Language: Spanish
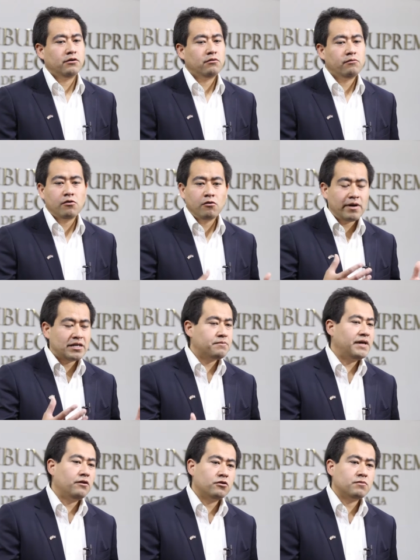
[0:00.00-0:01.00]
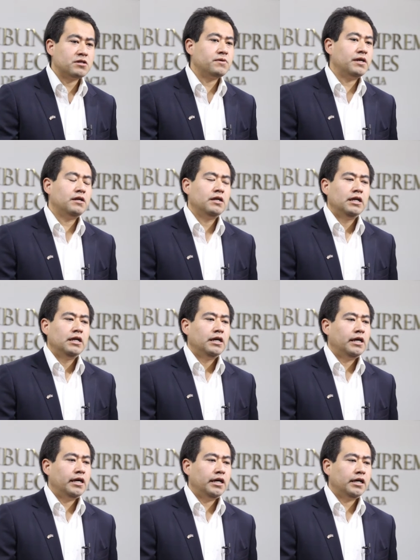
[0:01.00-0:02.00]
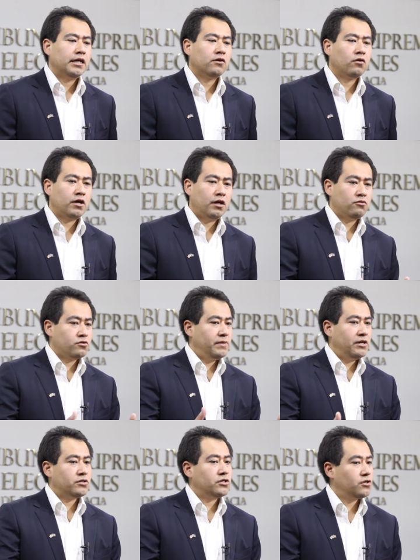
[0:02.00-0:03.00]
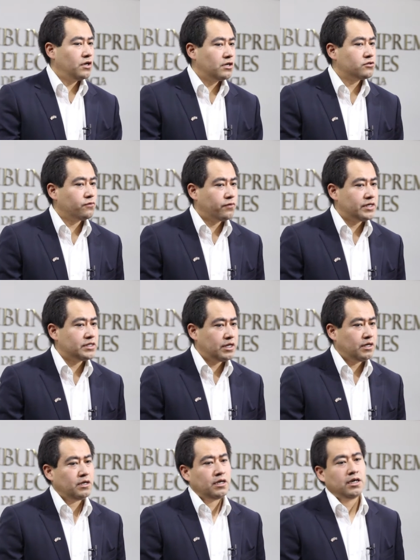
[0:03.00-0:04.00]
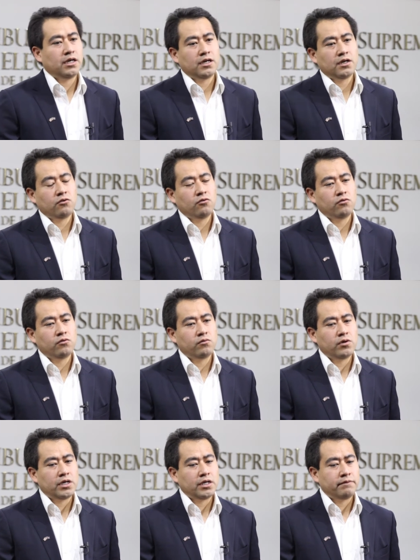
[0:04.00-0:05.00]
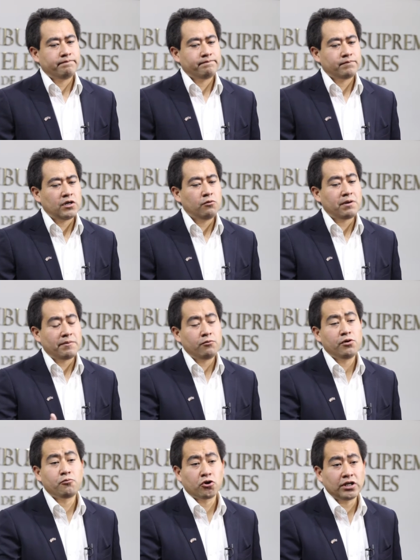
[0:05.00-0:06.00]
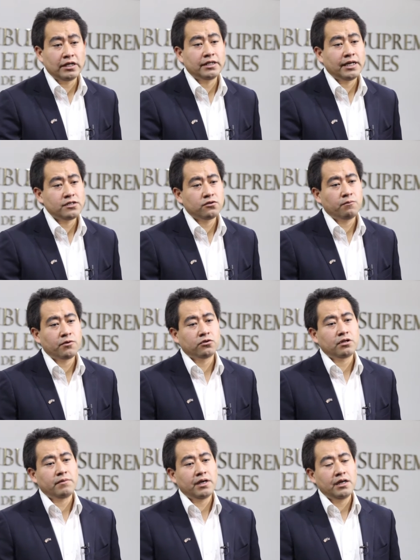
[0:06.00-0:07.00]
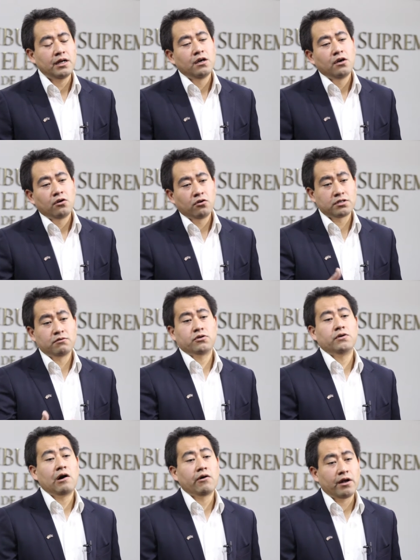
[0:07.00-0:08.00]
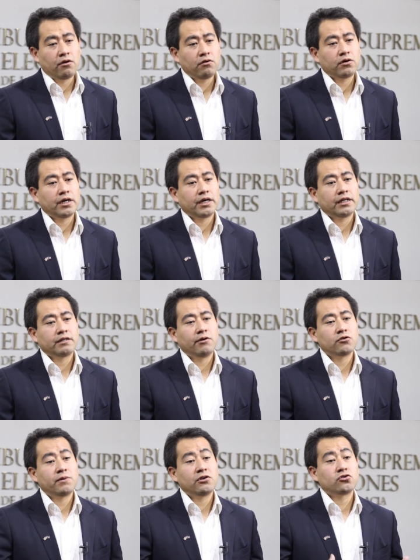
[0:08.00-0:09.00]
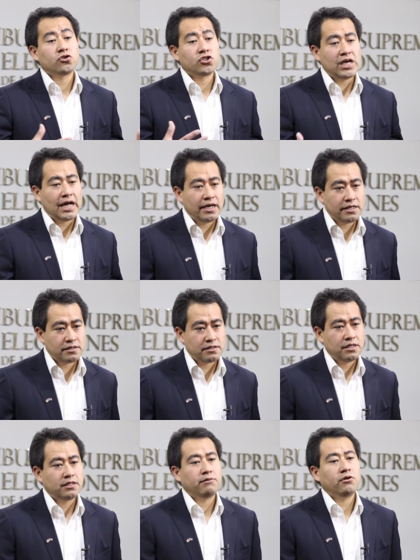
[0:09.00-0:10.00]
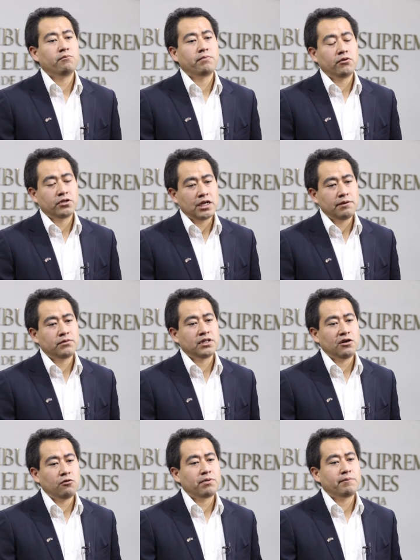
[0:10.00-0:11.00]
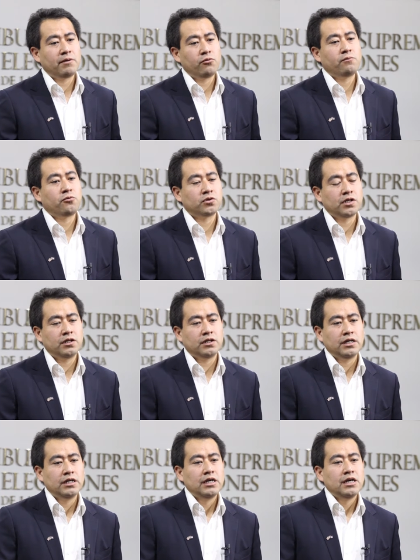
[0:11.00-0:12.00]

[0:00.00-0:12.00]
o, más medios más bien. creo que los medios tradicionales ofrecen, tienen un papel muy importante en esto, pero también lo que estamos viendo ahora, ¿no? que, también los medios sociales tienen, tienen un papel muy importante.